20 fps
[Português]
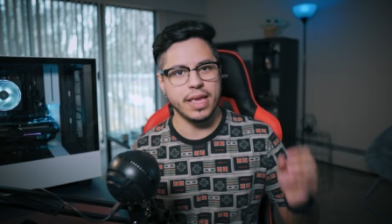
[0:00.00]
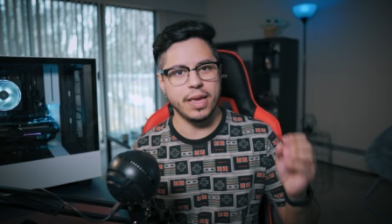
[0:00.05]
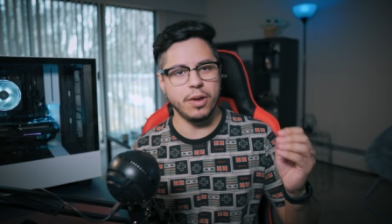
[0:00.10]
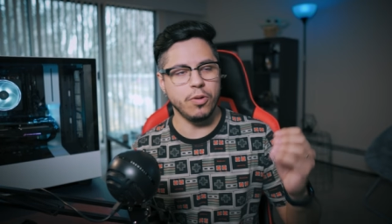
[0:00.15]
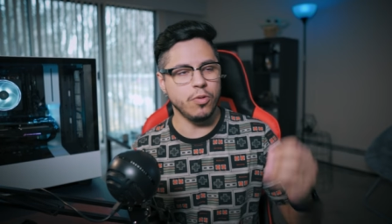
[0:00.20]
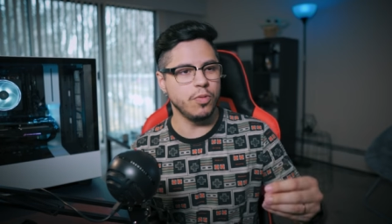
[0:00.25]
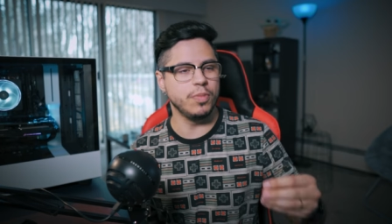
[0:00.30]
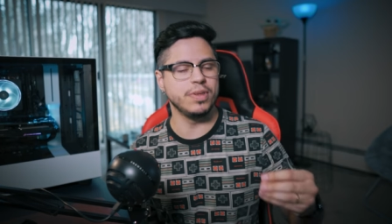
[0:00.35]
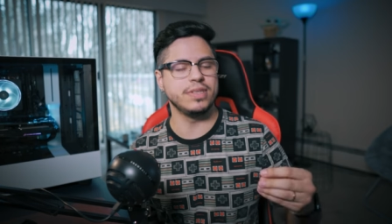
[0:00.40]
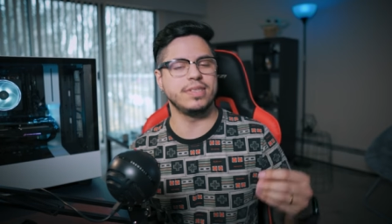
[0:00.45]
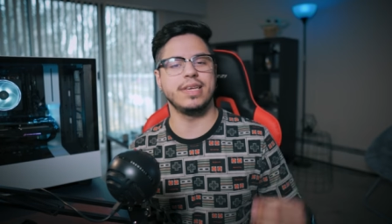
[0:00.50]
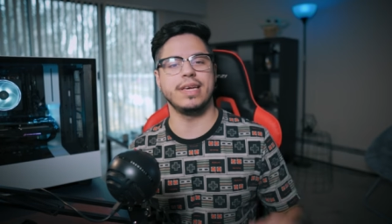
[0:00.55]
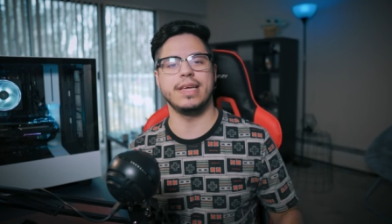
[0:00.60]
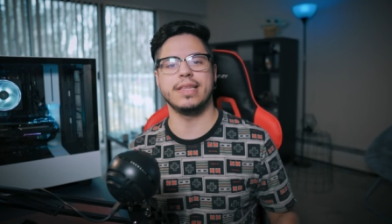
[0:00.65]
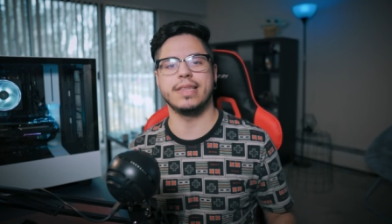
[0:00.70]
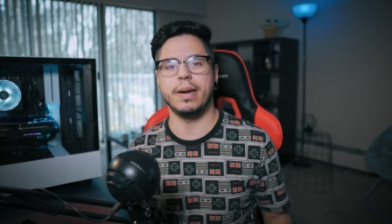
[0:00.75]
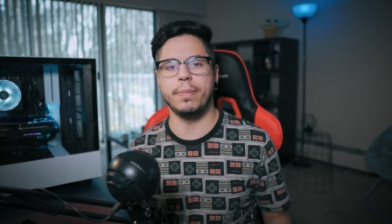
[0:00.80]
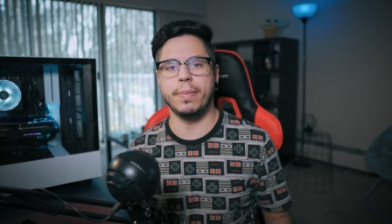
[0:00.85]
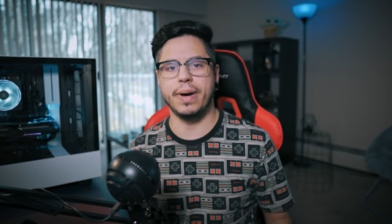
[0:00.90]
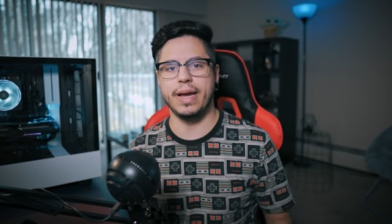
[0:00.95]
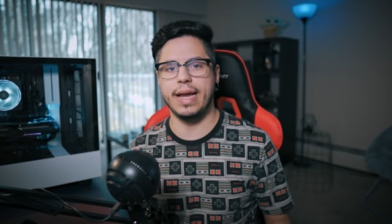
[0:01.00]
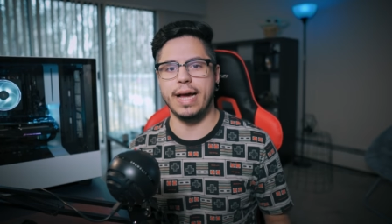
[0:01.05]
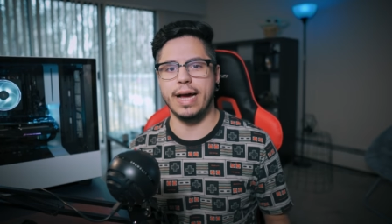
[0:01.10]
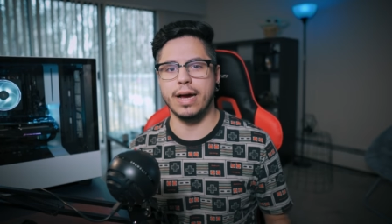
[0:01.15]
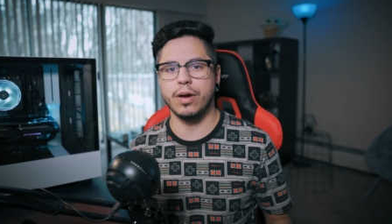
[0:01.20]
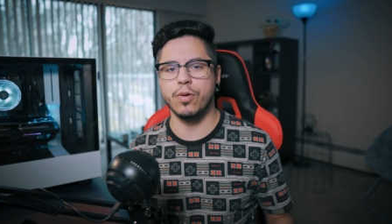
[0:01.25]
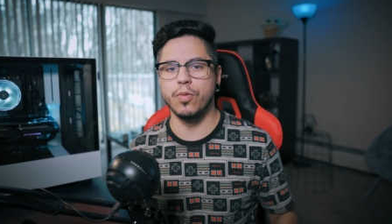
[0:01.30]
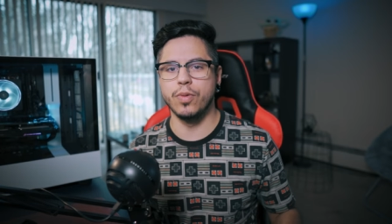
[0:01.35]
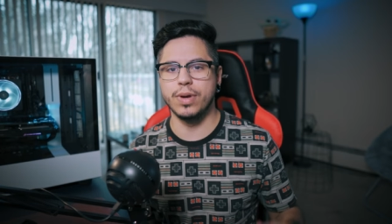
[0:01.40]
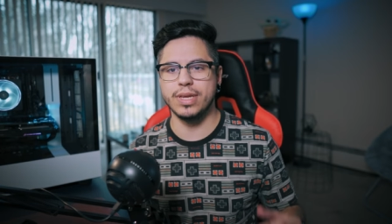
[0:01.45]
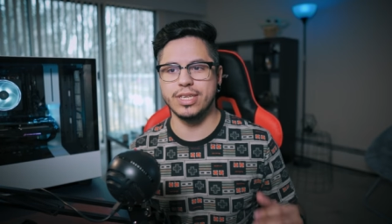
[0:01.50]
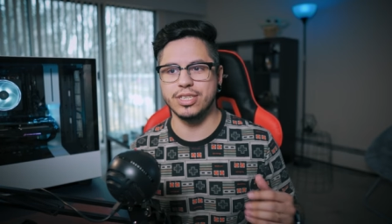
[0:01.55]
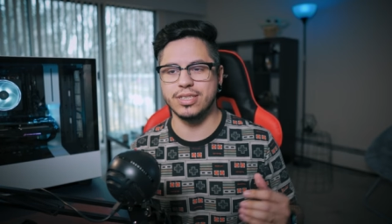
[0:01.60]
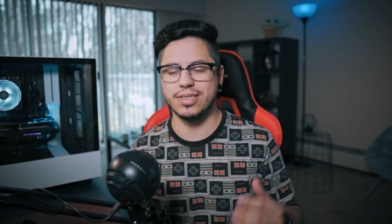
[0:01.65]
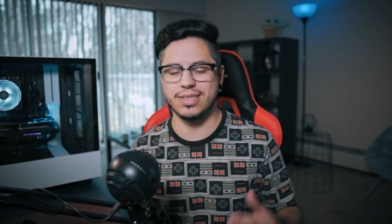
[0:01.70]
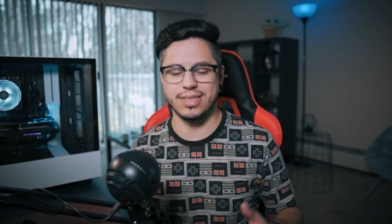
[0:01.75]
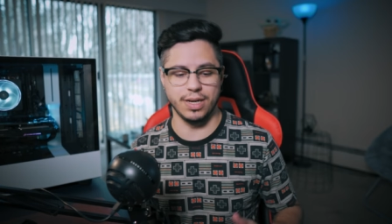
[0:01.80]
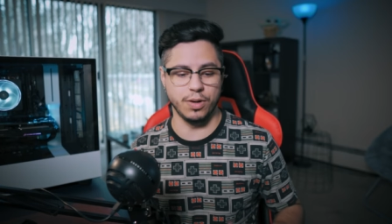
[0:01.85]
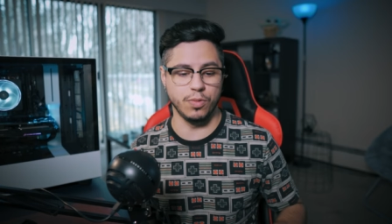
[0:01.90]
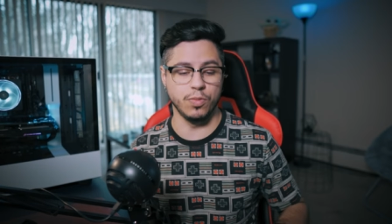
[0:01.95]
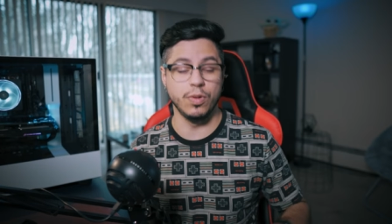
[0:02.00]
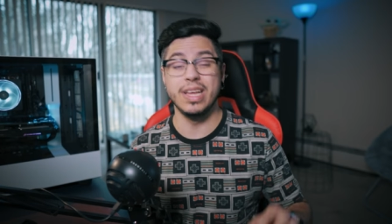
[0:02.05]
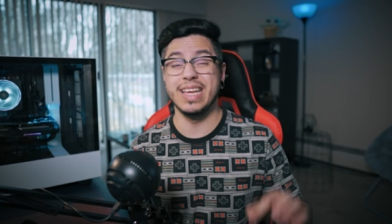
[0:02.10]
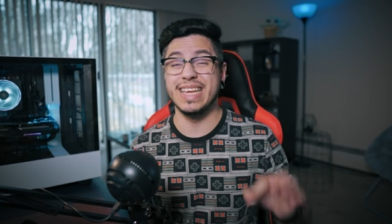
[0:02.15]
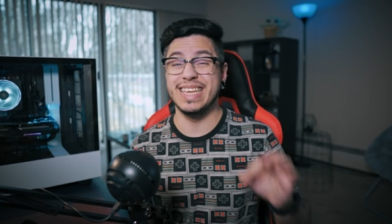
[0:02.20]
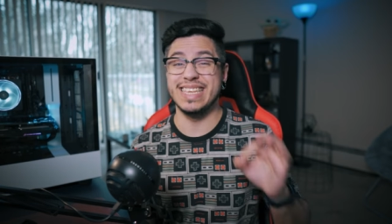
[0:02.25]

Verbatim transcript: Eu comecei a trabalhar com edição